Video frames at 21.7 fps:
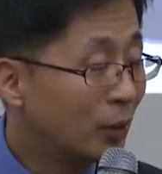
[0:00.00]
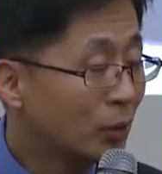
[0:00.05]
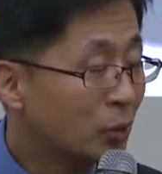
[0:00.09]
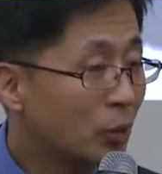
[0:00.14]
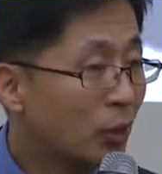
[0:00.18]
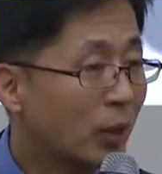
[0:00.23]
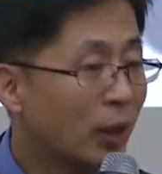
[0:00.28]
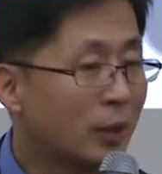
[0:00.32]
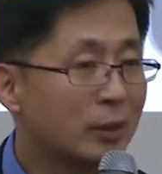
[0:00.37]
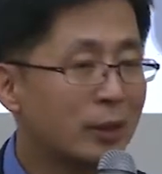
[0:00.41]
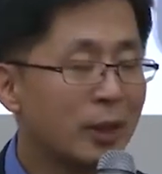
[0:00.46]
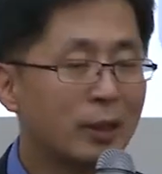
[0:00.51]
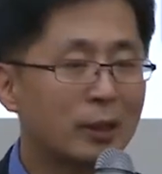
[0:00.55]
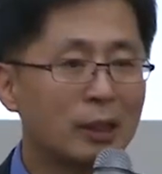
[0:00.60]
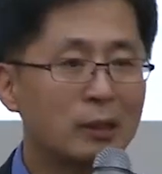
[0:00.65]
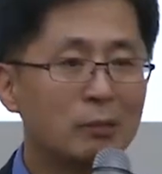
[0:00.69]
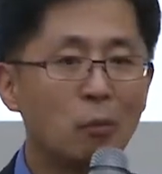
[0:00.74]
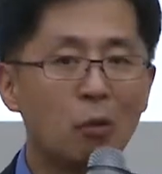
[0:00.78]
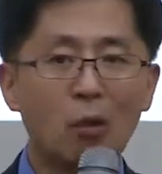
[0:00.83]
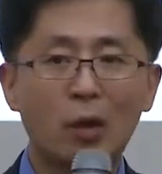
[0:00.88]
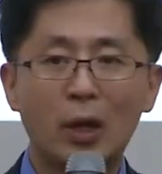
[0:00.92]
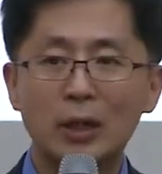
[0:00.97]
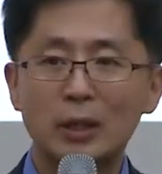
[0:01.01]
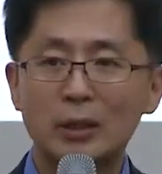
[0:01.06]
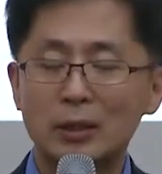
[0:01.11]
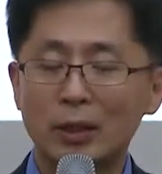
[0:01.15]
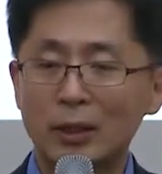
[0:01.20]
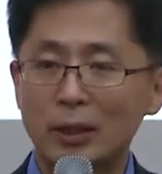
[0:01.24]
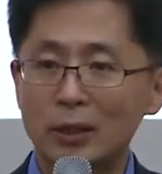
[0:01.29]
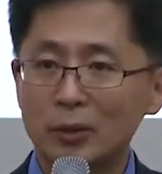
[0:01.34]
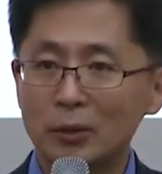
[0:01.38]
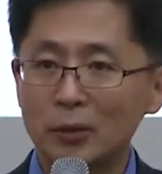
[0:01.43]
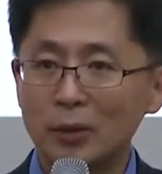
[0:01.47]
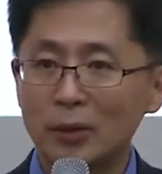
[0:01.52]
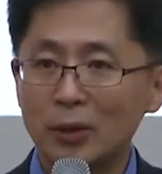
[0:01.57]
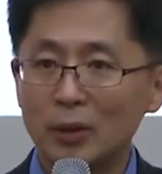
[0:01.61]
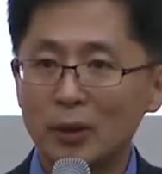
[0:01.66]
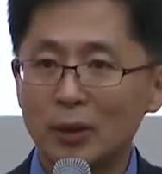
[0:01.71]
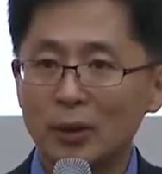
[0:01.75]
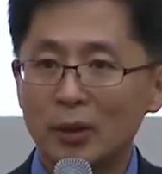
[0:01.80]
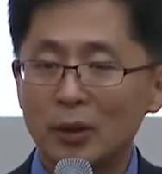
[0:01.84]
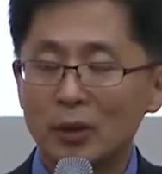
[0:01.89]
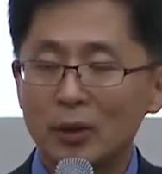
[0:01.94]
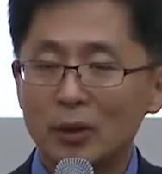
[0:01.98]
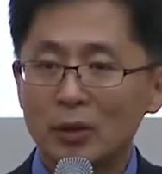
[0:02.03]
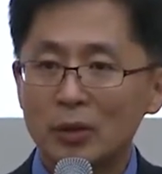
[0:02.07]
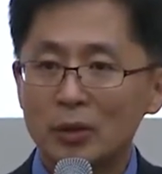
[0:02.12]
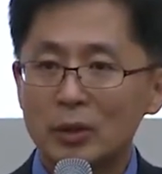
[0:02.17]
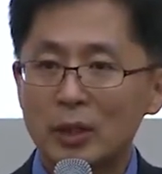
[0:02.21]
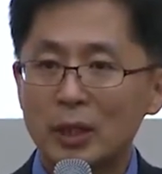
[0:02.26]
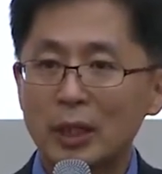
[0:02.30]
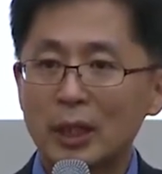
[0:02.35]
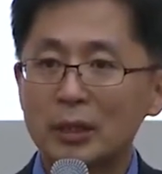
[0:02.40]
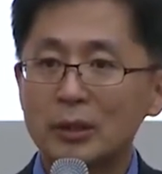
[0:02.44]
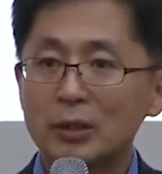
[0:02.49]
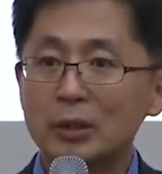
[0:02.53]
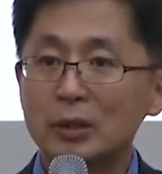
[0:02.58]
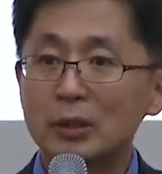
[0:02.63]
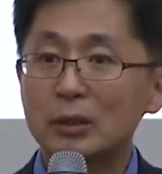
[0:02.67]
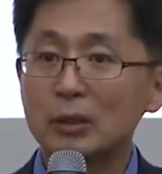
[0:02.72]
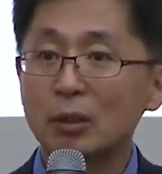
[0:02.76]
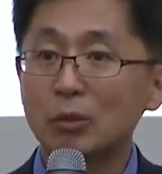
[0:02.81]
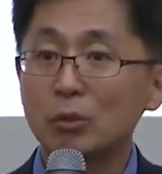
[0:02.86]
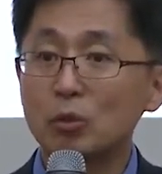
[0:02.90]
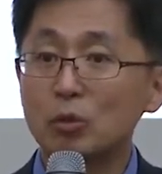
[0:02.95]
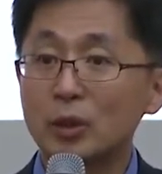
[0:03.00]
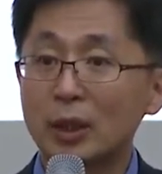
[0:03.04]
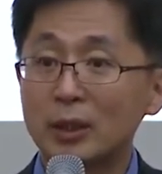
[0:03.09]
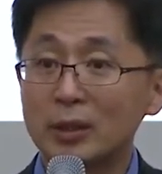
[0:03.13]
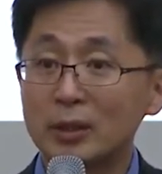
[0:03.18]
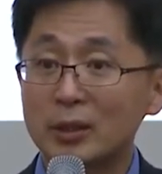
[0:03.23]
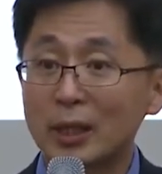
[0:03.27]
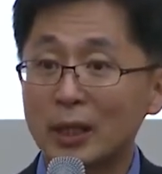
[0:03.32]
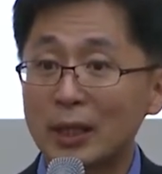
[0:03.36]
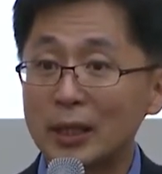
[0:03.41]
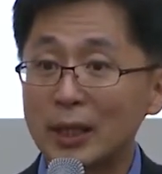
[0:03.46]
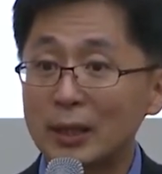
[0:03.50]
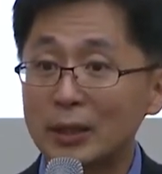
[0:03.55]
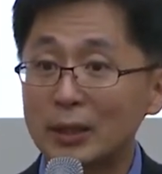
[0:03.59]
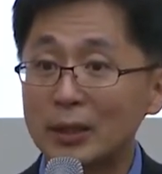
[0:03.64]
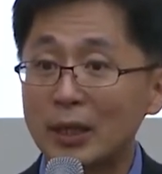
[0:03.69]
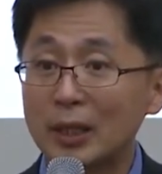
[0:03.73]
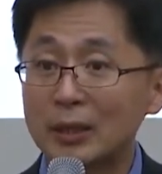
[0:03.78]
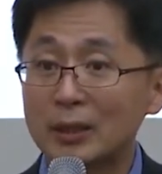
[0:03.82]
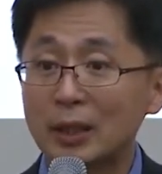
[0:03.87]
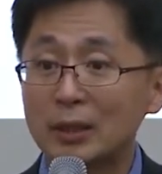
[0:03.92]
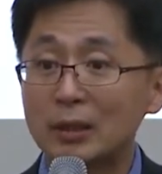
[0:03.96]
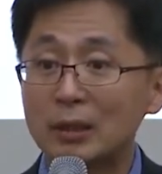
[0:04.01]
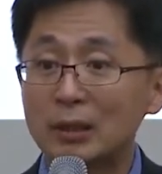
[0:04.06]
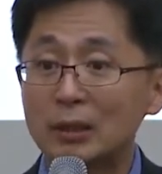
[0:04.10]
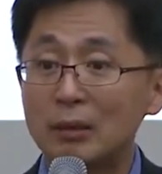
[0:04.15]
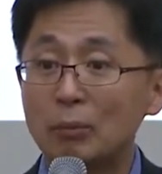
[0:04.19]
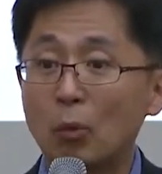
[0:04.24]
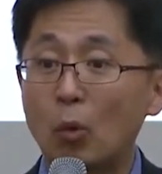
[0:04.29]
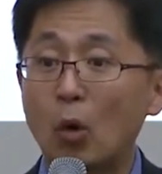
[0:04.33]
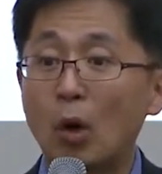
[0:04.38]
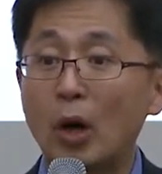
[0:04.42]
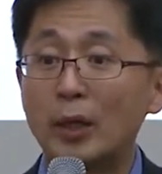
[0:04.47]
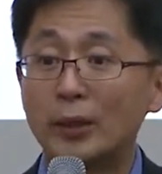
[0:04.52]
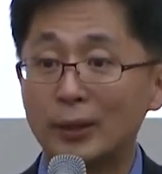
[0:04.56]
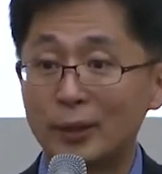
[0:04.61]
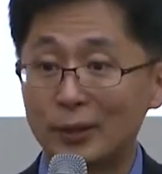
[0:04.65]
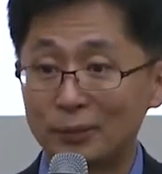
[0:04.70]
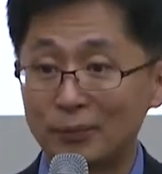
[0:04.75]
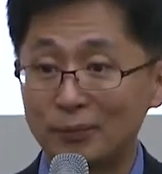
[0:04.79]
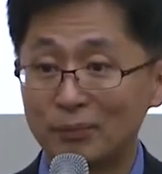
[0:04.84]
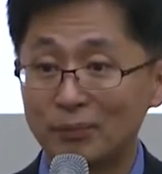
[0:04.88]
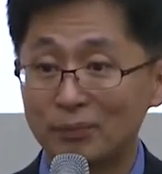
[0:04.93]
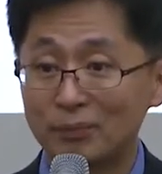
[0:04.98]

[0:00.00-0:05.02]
뛰어난 대학에는 뭐가 있어야 되죠? 세계적인 연구자들, 세계적인 학자들을 모아야 돼요.